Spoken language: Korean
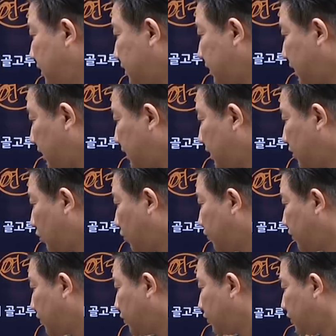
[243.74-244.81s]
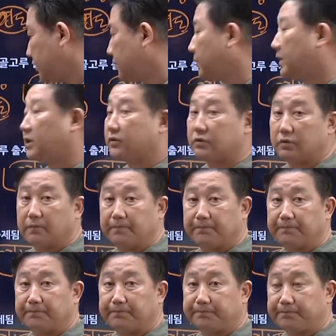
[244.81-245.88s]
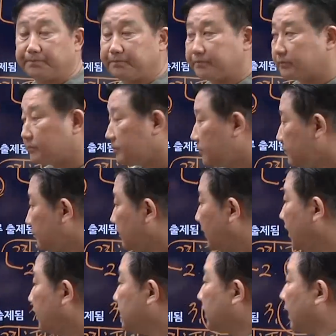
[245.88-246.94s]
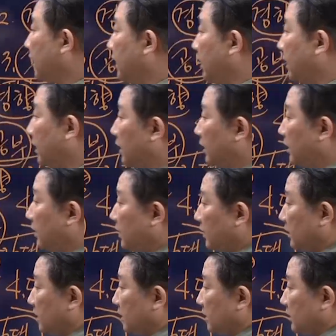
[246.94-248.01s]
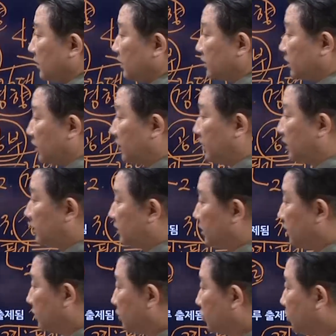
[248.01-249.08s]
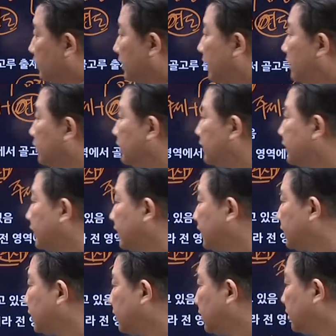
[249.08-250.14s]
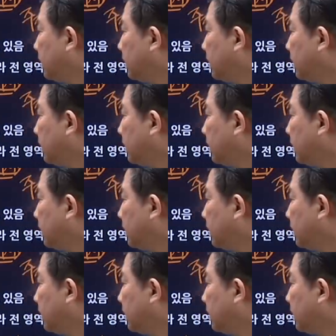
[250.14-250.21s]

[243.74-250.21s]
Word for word: 상당히 높은 경우도 있습니다. 그죠? 자, 이런 것들을 구분하기 위해서는